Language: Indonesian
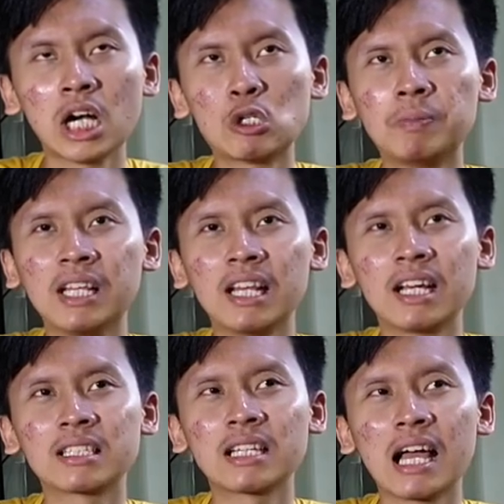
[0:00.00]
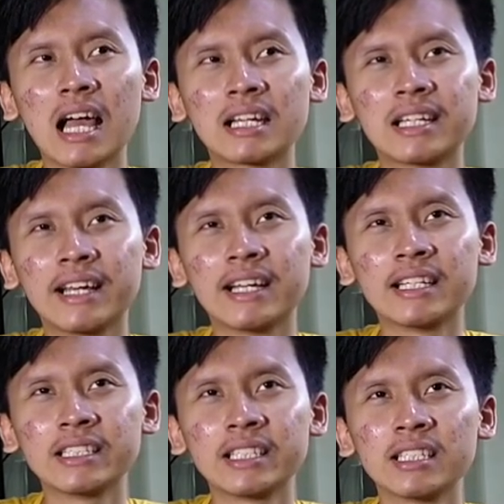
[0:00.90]
aku bilang
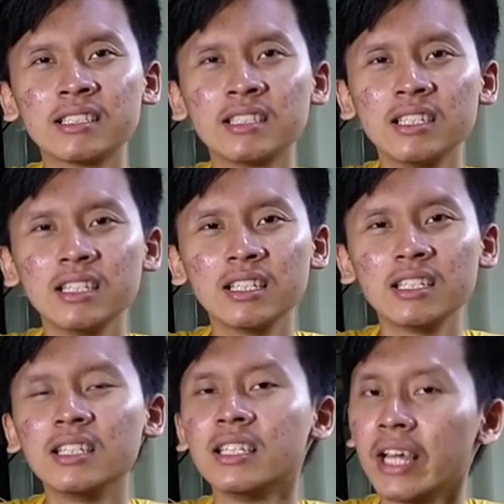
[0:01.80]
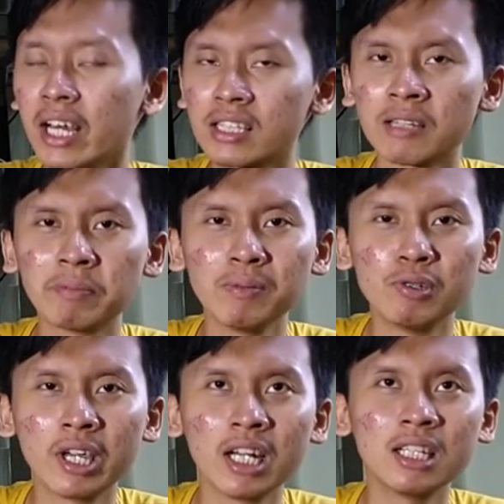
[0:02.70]
seadanya sih iya tapi
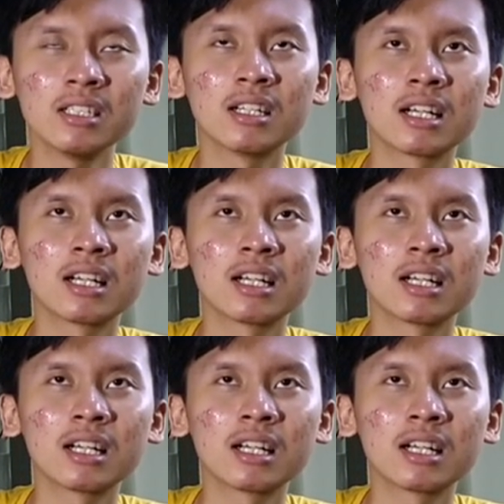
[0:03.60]
mungkin